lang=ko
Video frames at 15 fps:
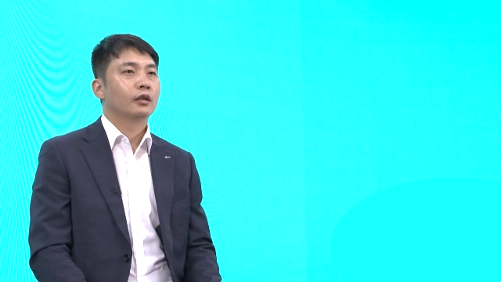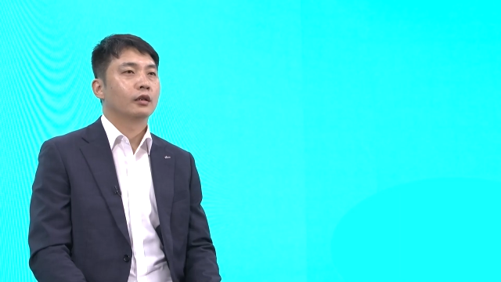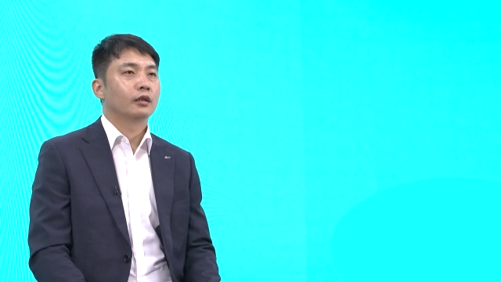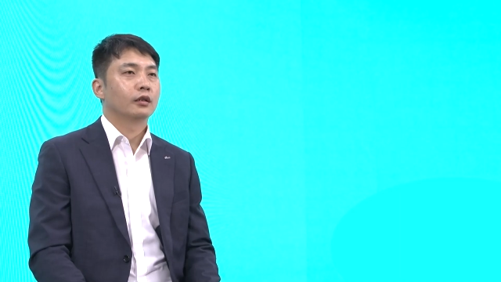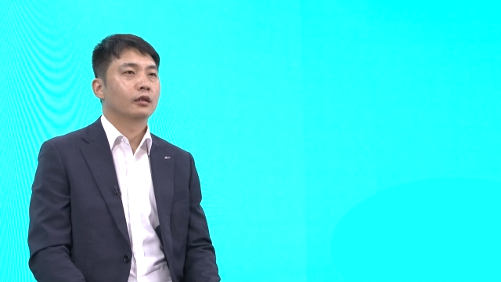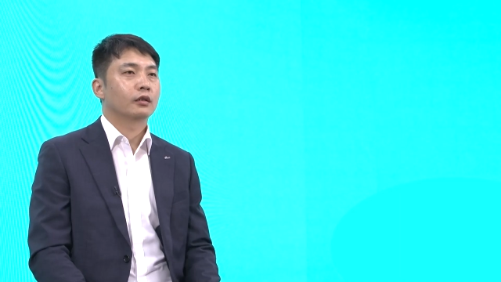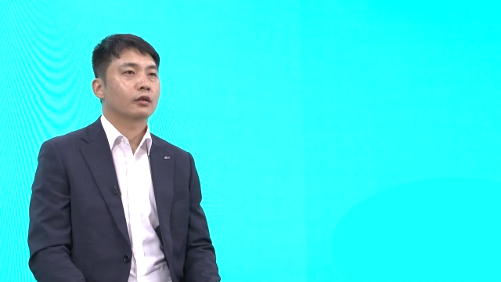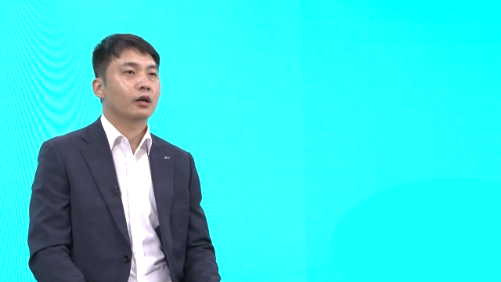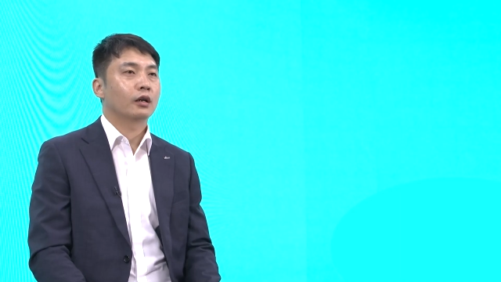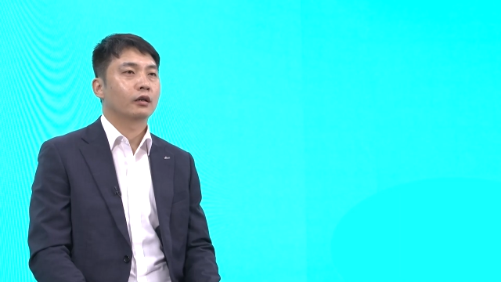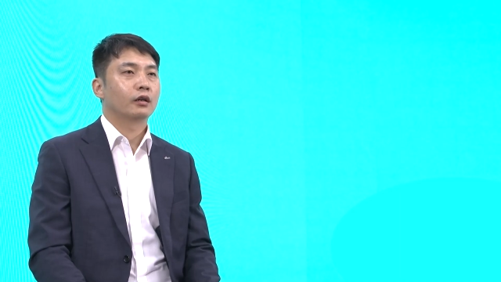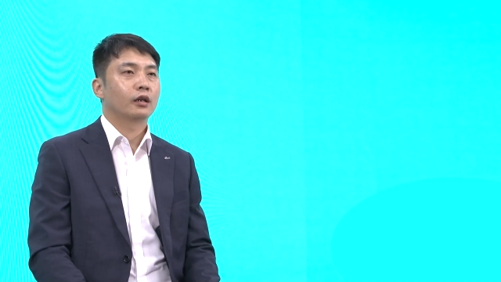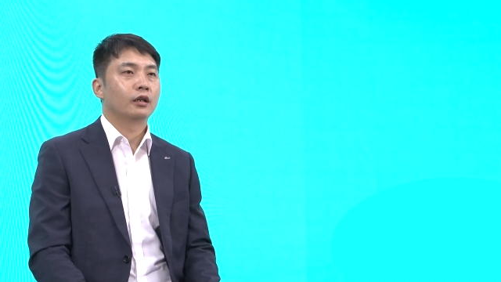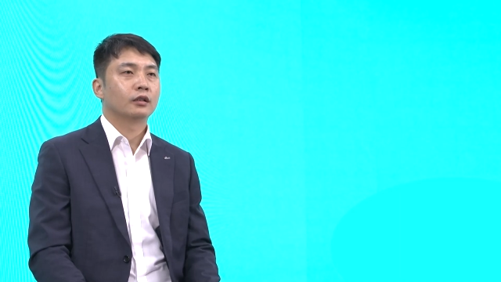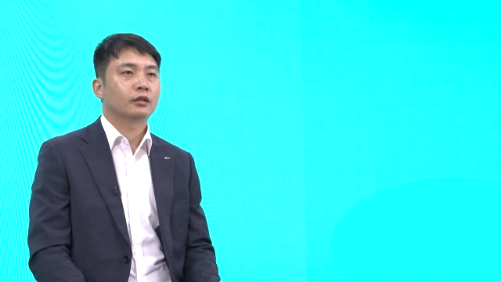어,
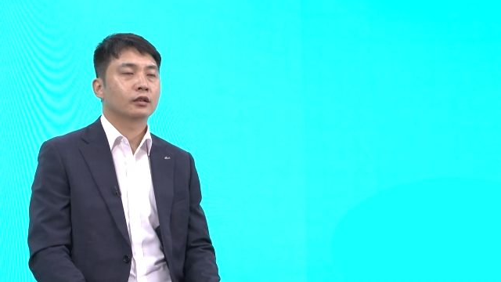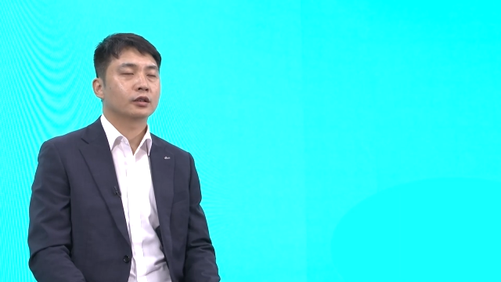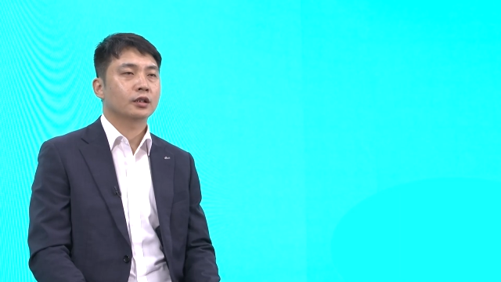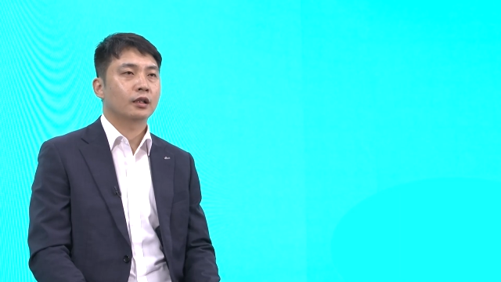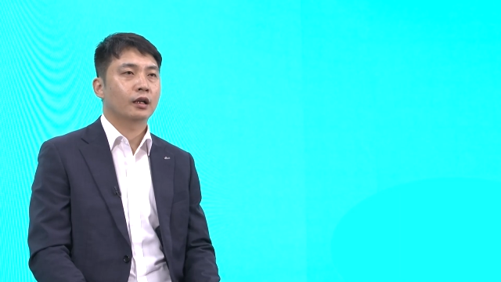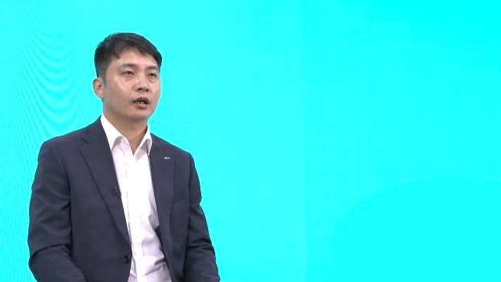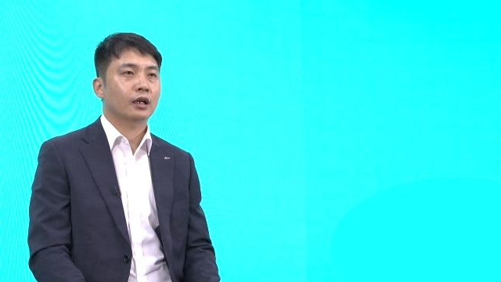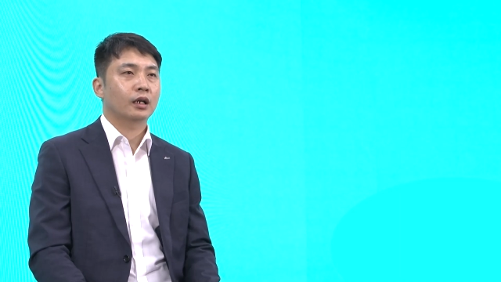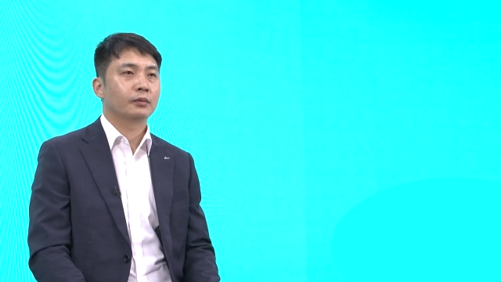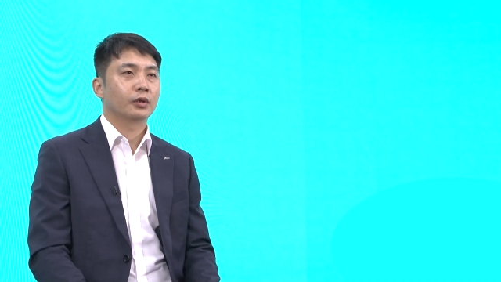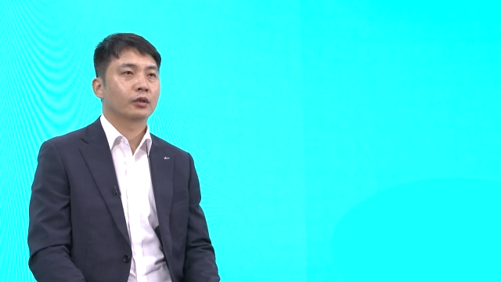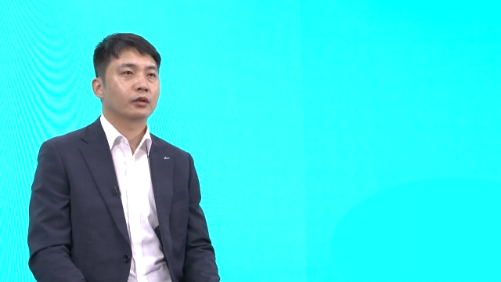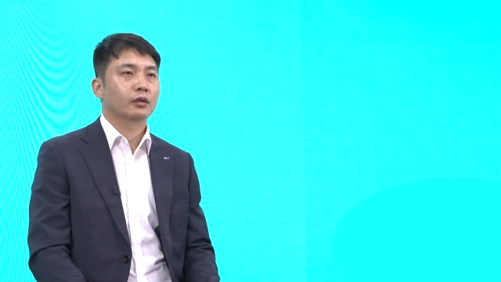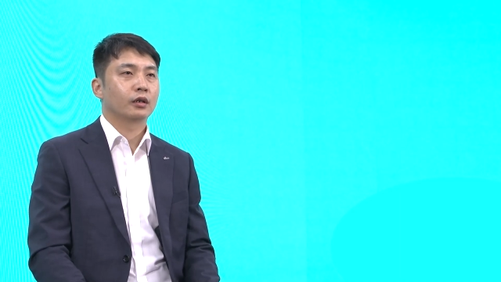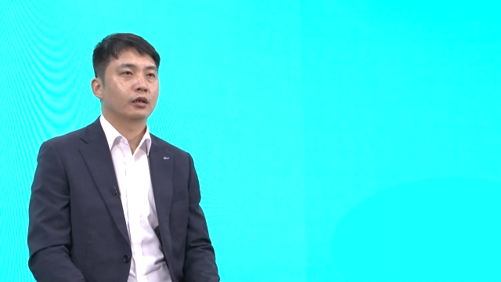과거의 1등
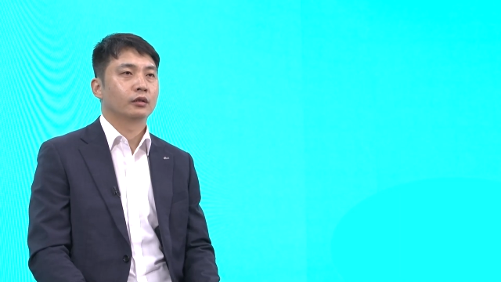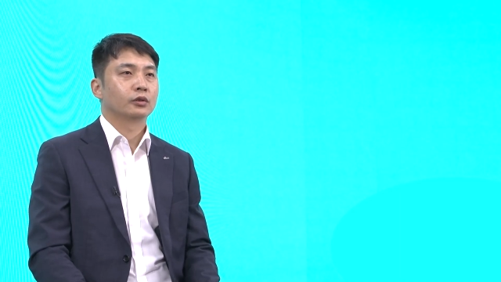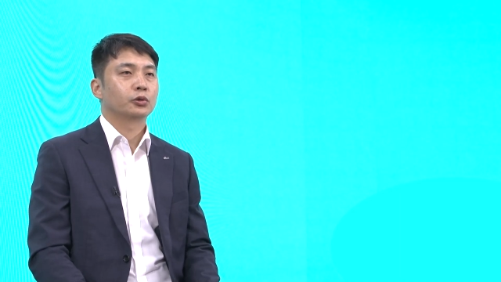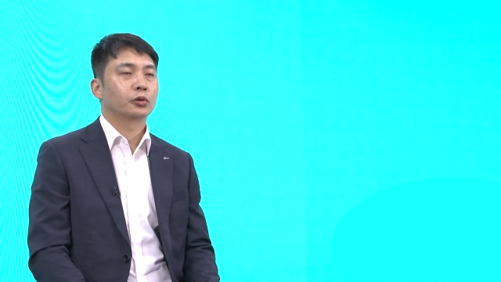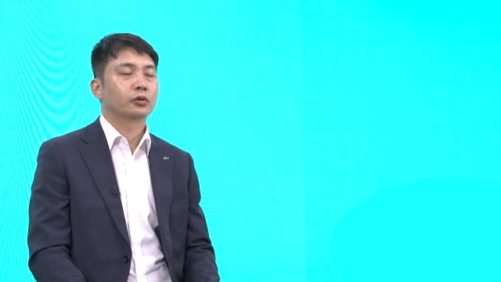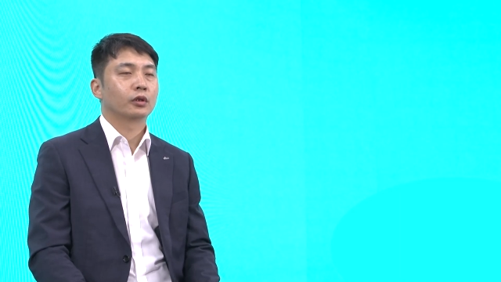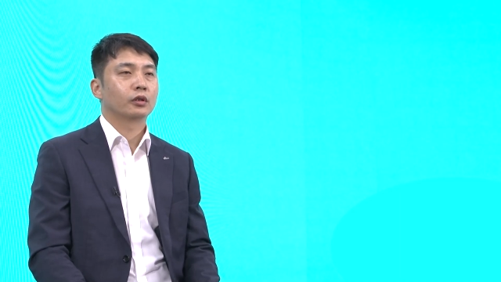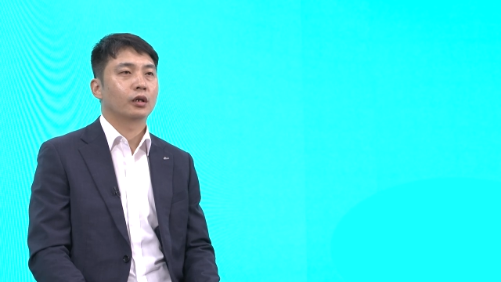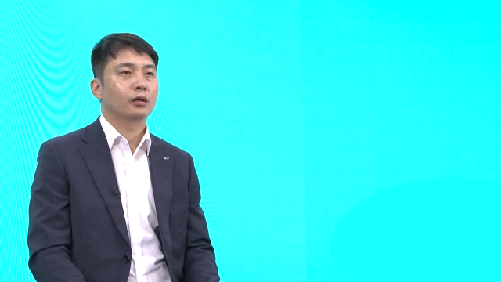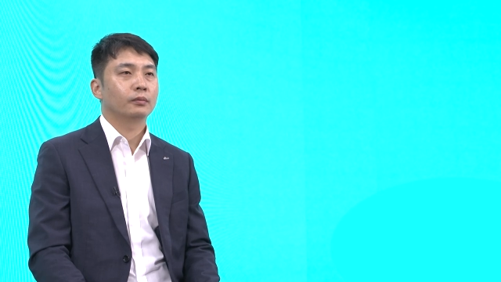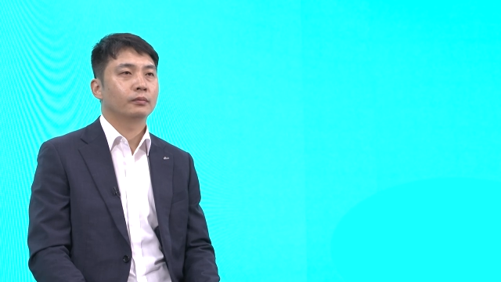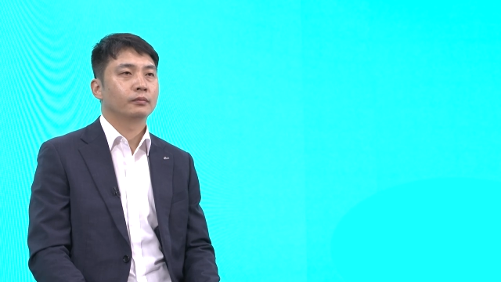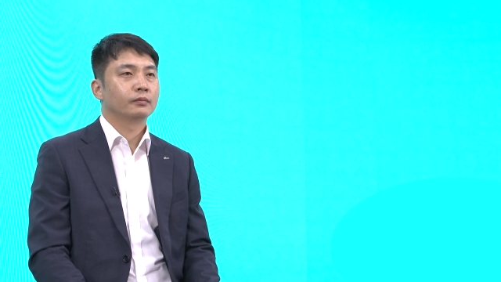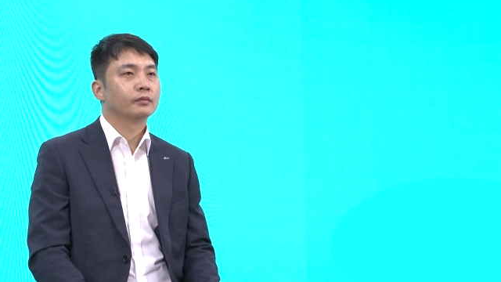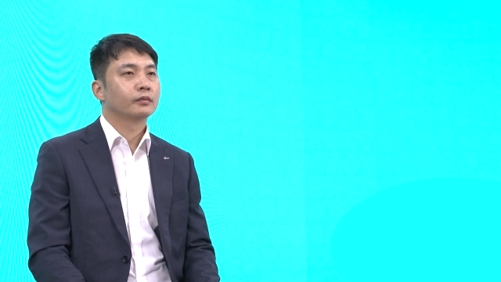신랑감이었던 조선업
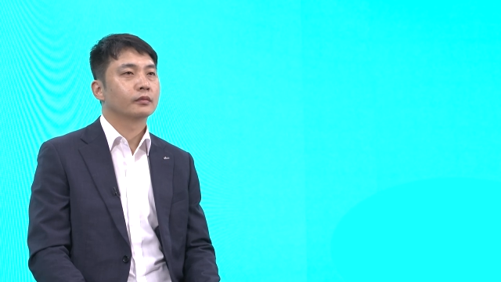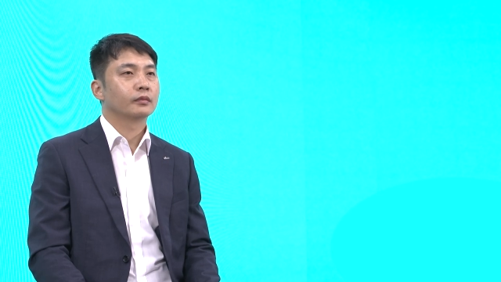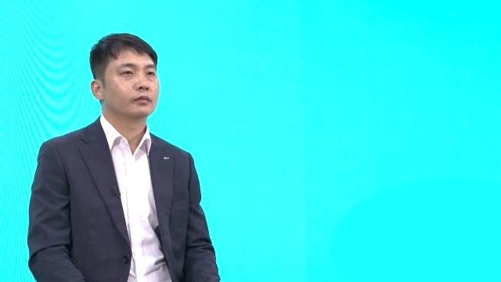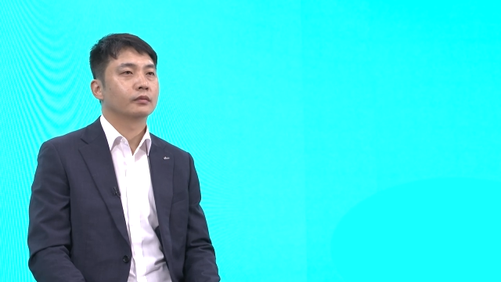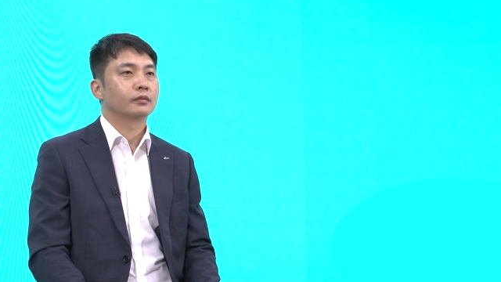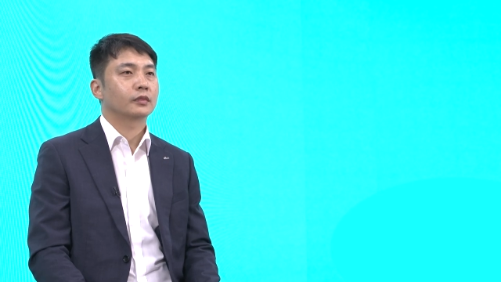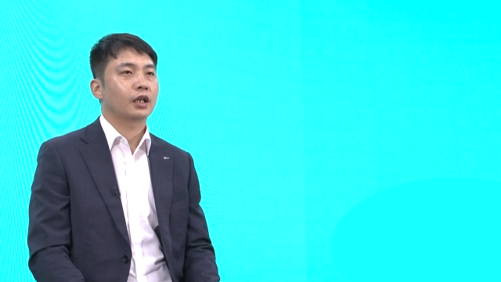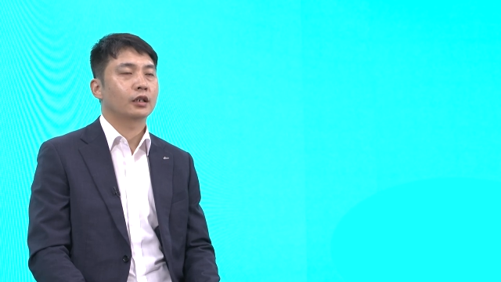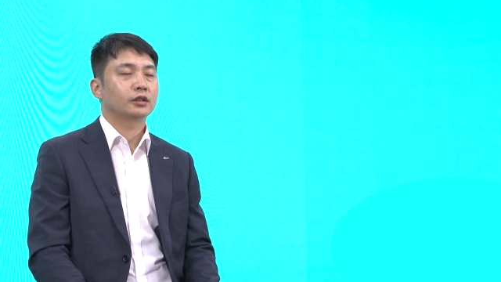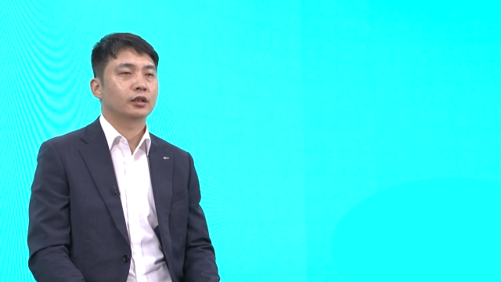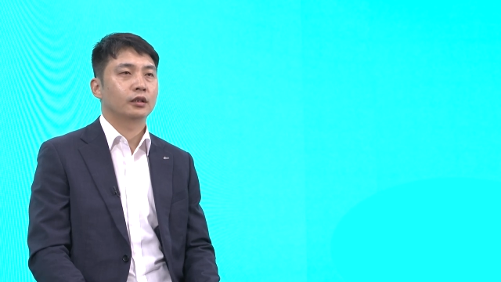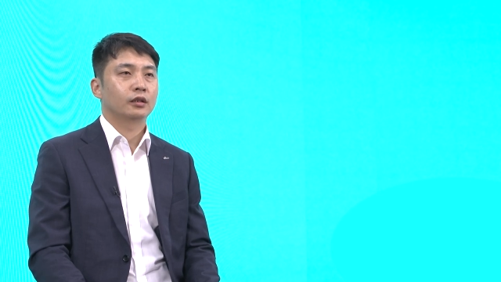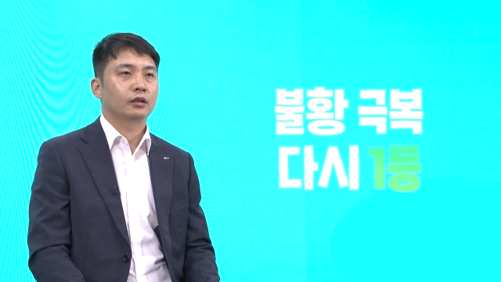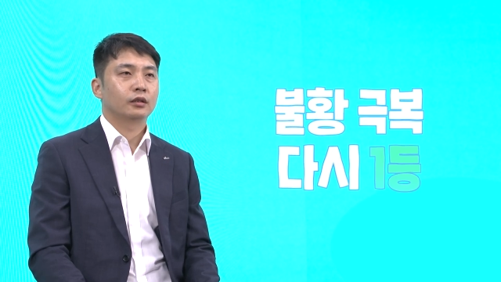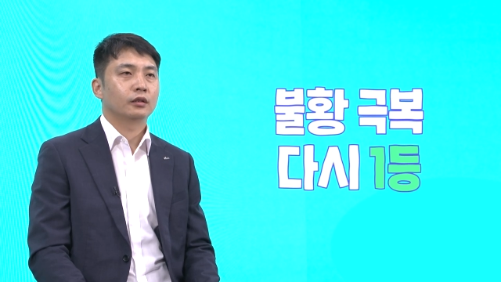음,
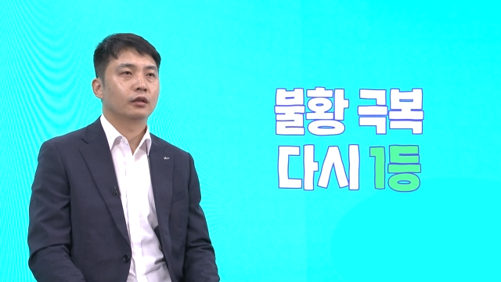다시